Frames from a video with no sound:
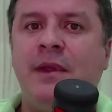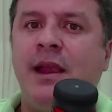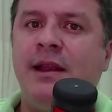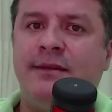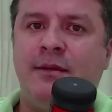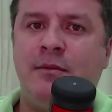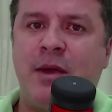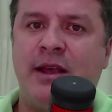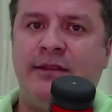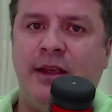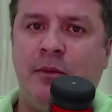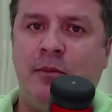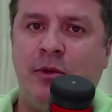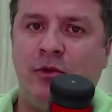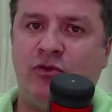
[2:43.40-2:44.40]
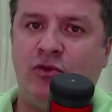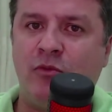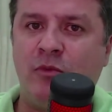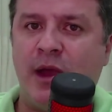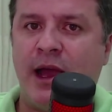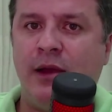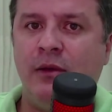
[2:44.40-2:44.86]
ele se baseia pelo
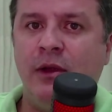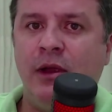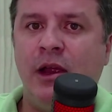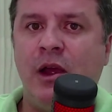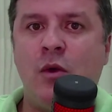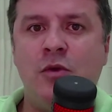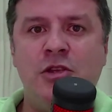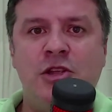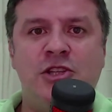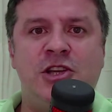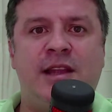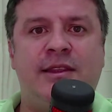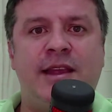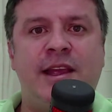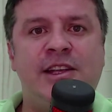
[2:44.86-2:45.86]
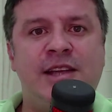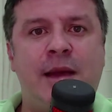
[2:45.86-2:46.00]
sumário, onde já tem